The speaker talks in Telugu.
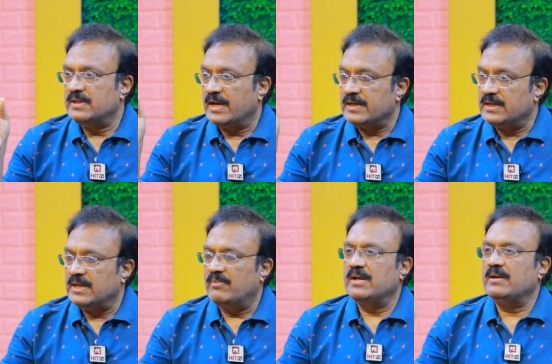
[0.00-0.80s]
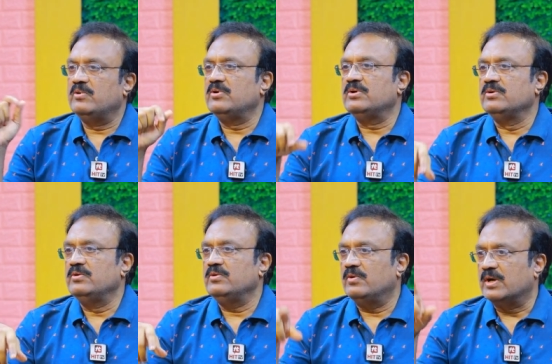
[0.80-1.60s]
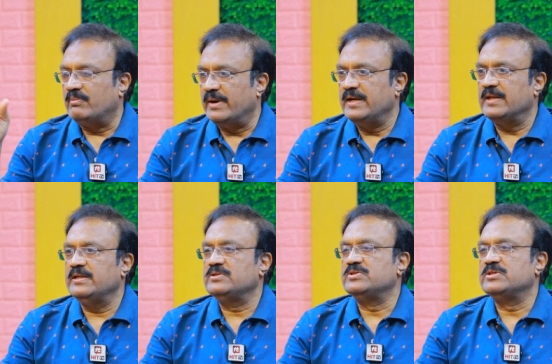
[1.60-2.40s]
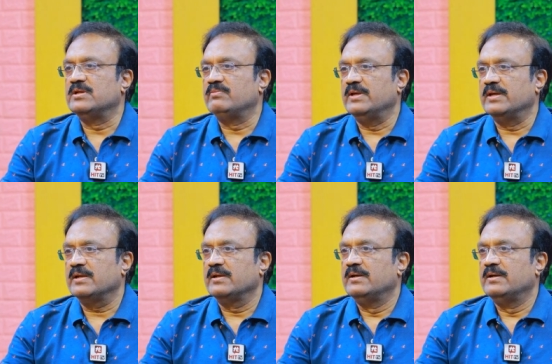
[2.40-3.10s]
దానికి డబల్ అమౌంట్ ఒక బయట నుంచి వచ్చిన ప్లేయర్